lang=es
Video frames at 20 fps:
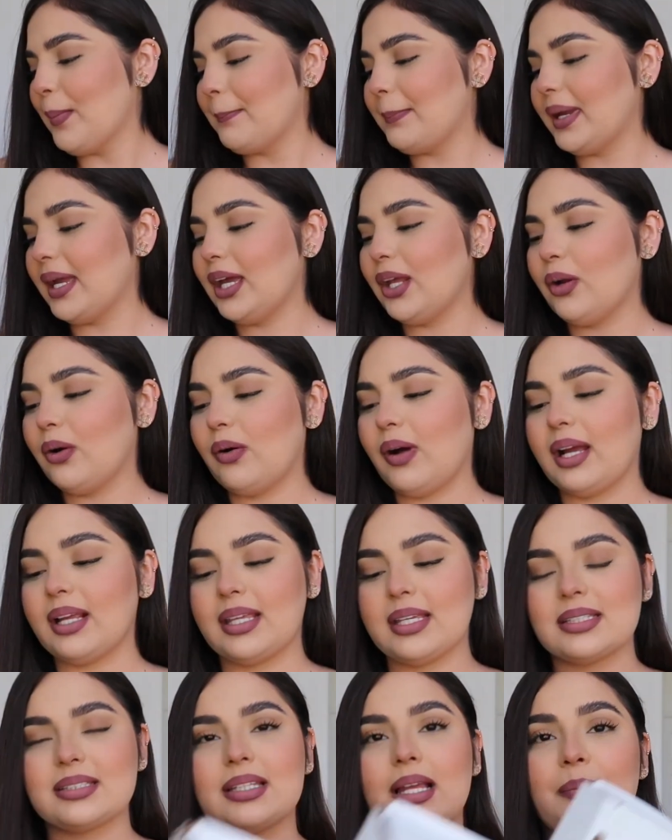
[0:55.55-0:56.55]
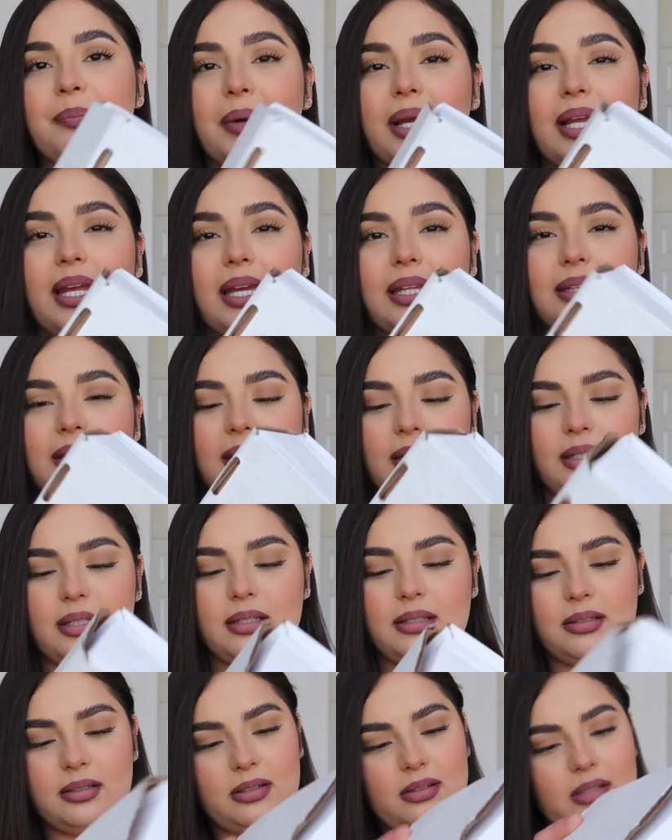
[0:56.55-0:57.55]
Pero aquí está el
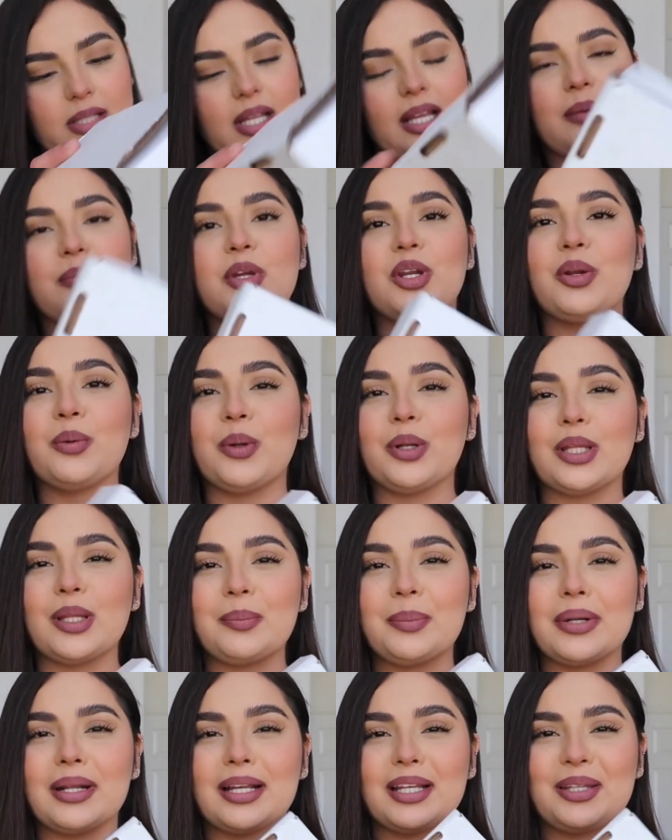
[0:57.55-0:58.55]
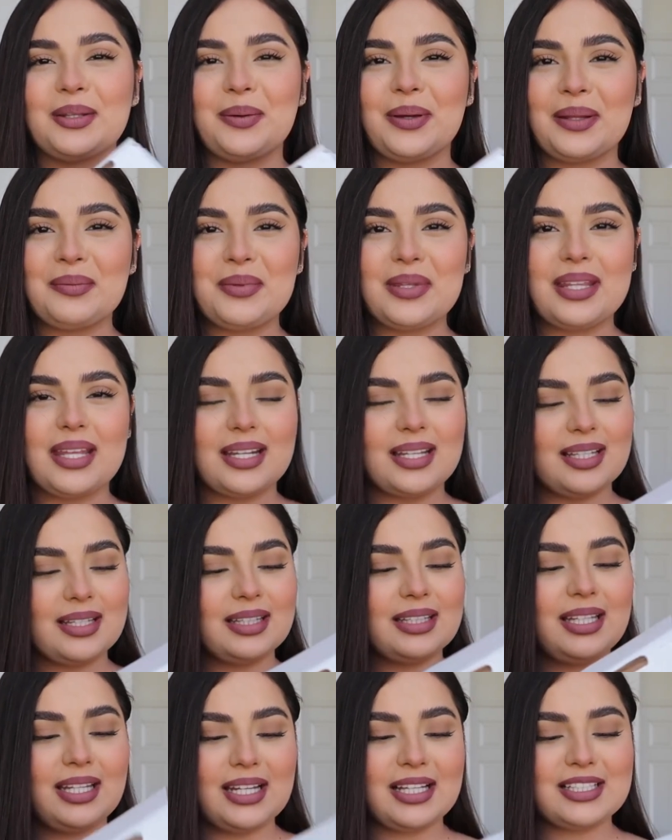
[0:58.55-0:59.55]
paquete, déjenme lo volteo para que no vean mi
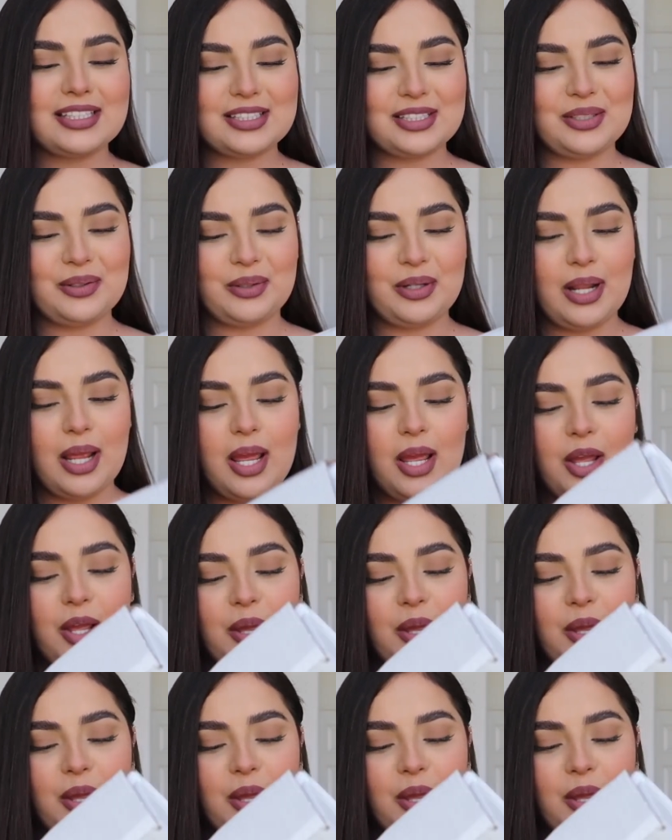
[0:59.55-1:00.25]
dirección.